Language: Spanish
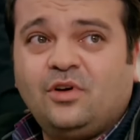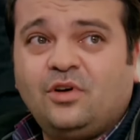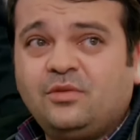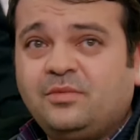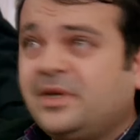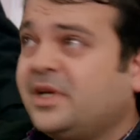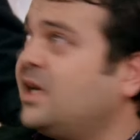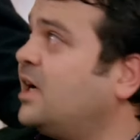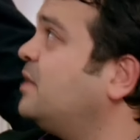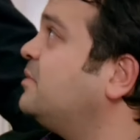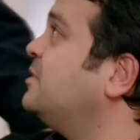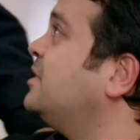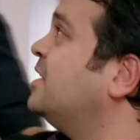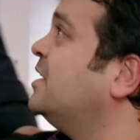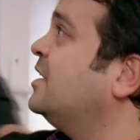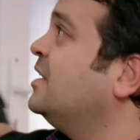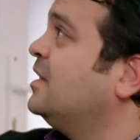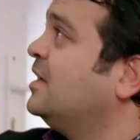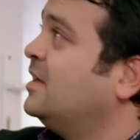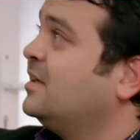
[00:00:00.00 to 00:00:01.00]
Nuestro
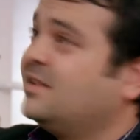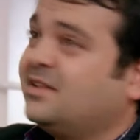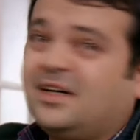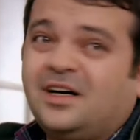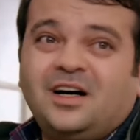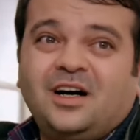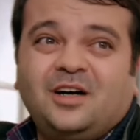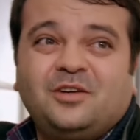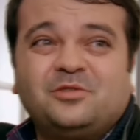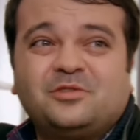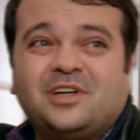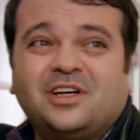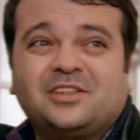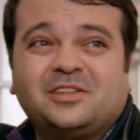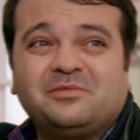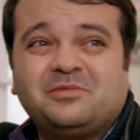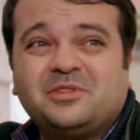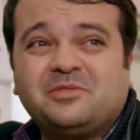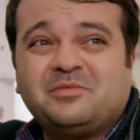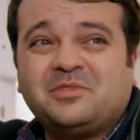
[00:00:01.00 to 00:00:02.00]
abogado. Nuestro
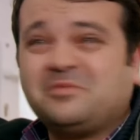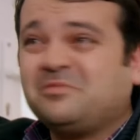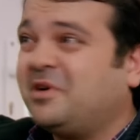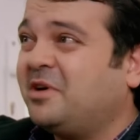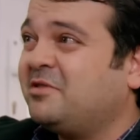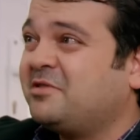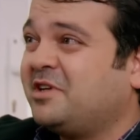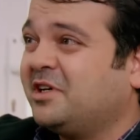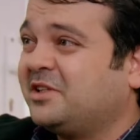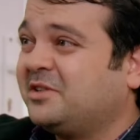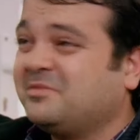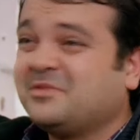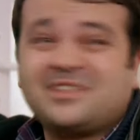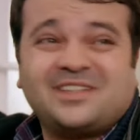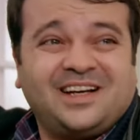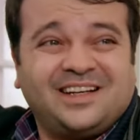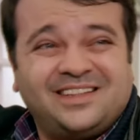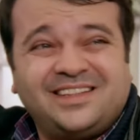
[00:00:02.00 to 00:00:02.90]
propio abogado, buen